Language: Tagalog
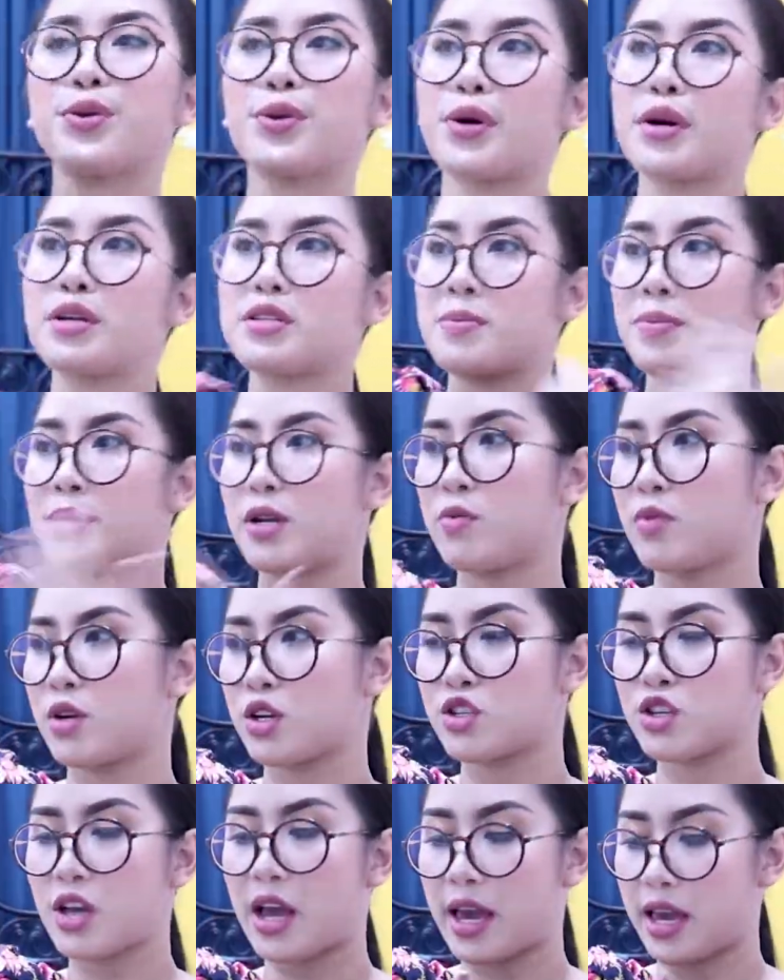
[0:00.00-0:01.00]
ko to kasi maluwag
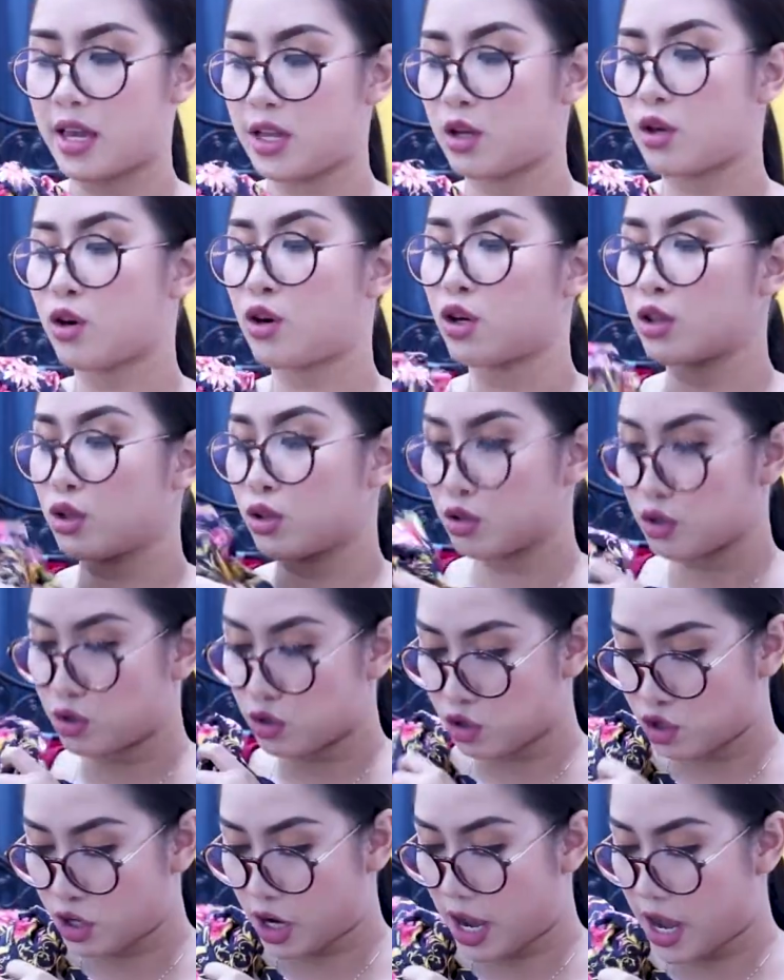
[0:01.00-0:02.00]
siya and cotton
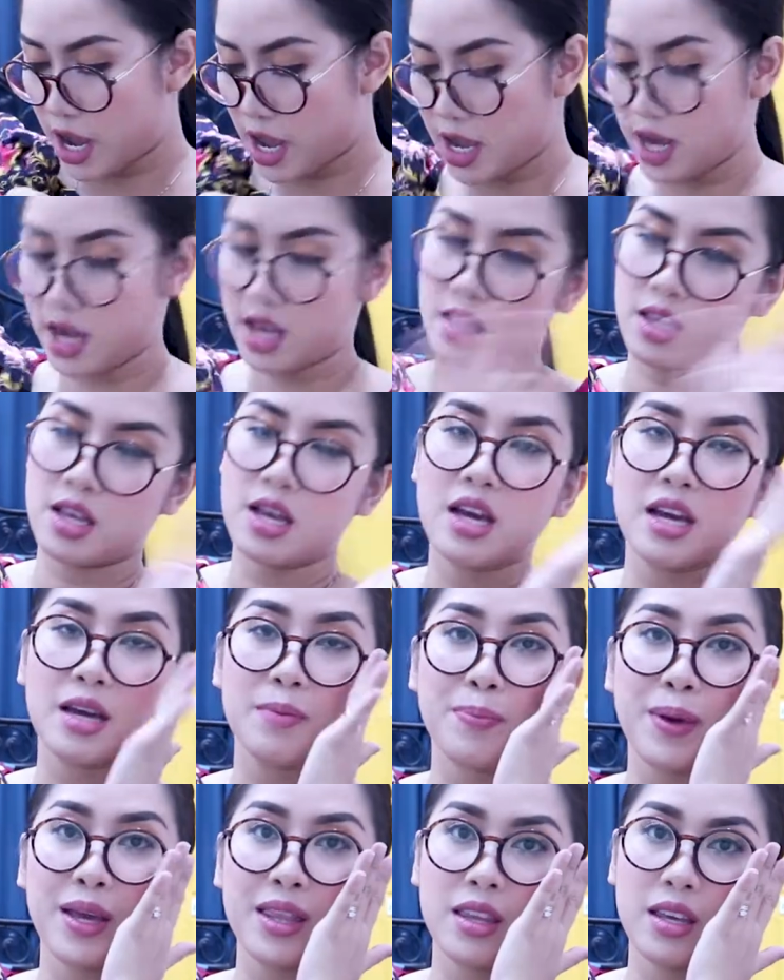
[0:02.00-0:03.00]
siya and
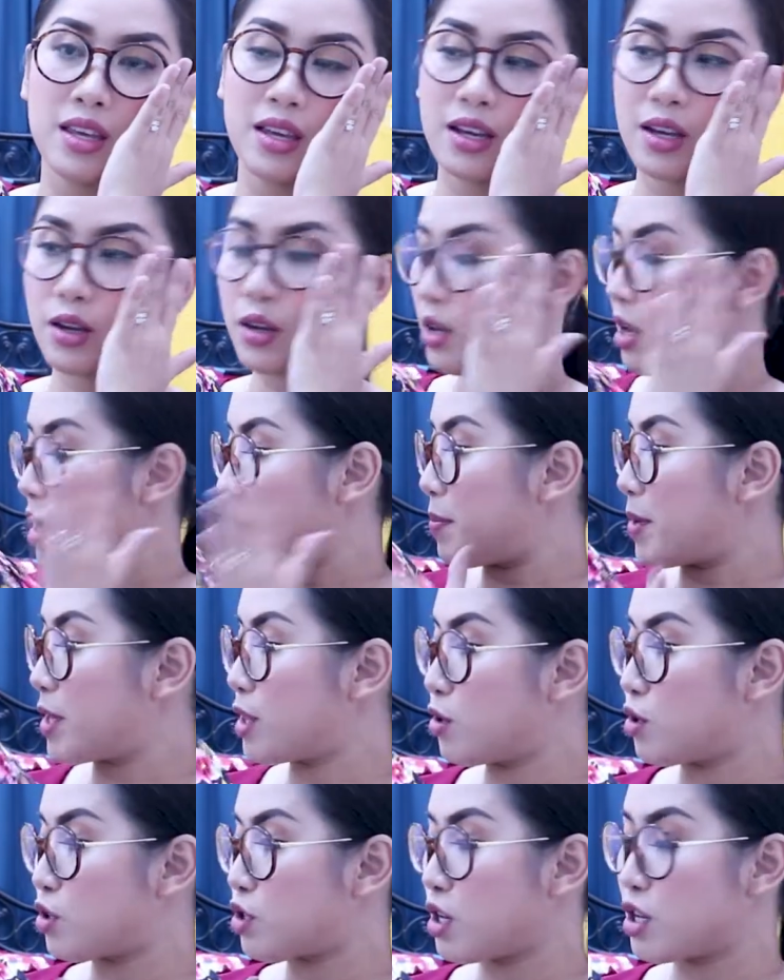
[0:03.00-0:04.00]
pwedeng,
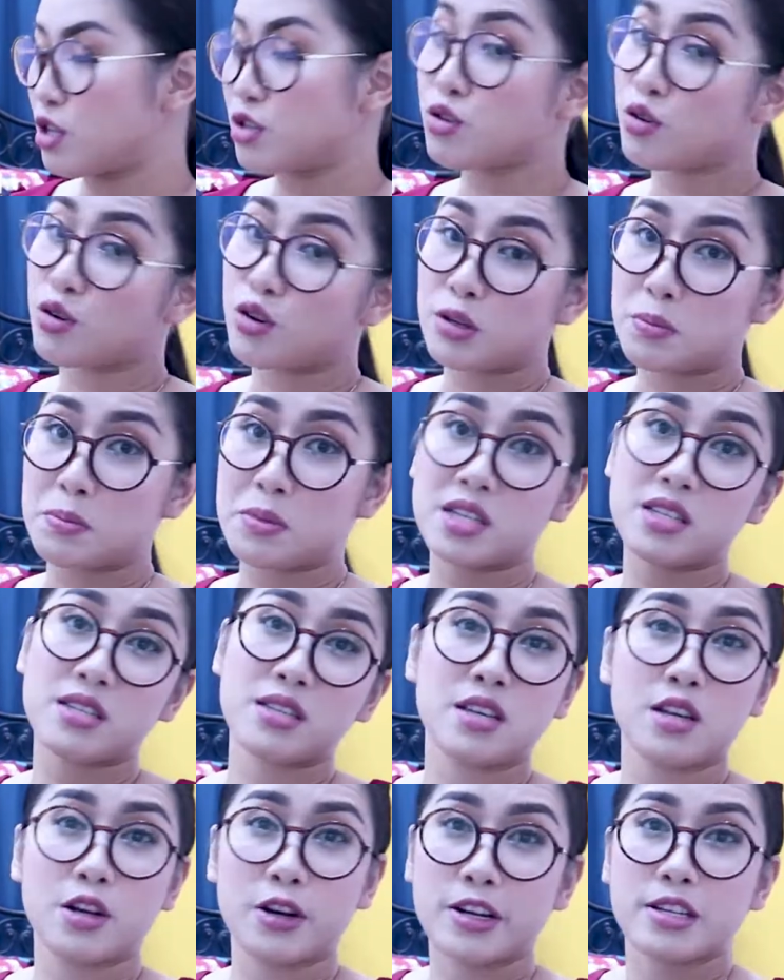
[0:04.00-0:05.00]
pwede ko siya isuot.
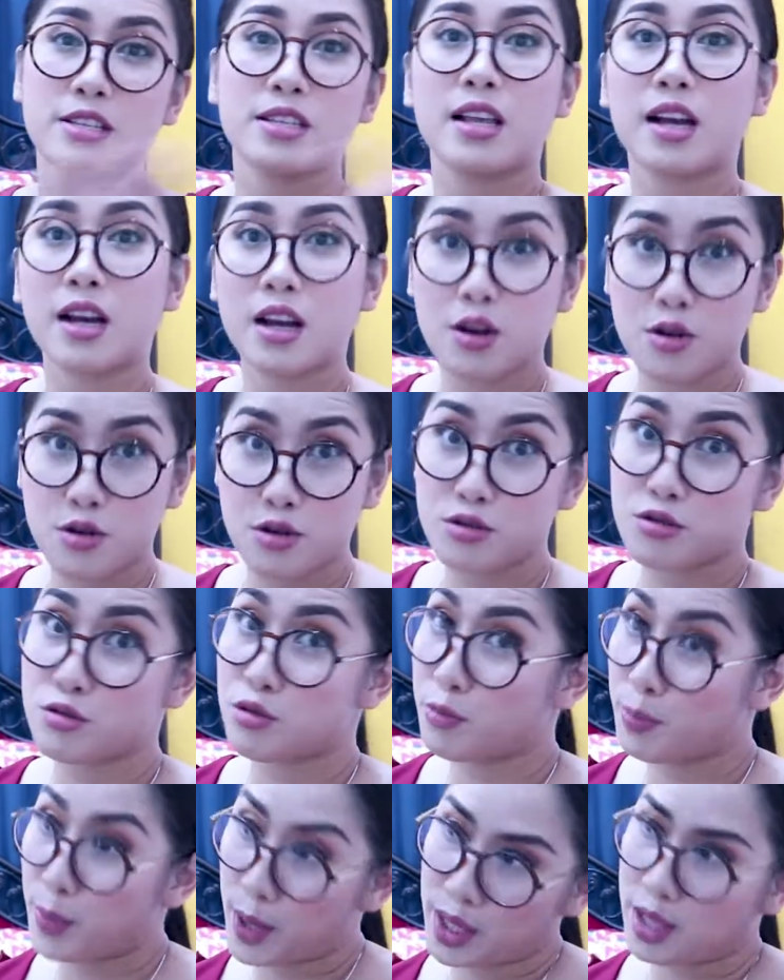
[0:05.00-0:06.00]
Mag-sneakers lang ako. So,
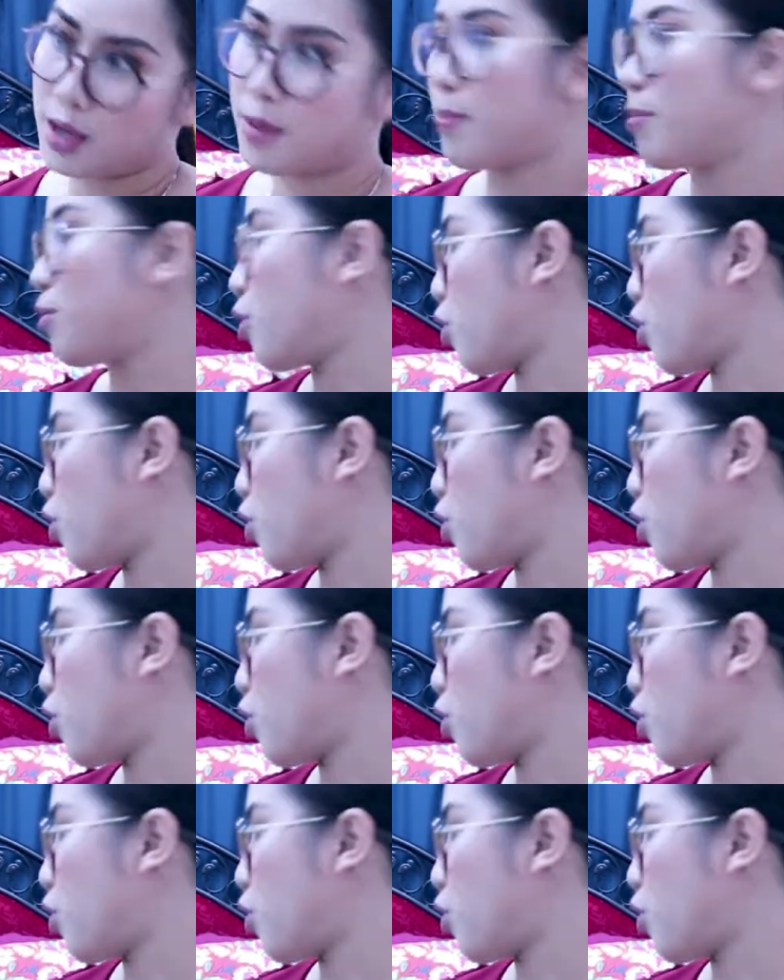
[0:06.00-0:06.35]
pwedeng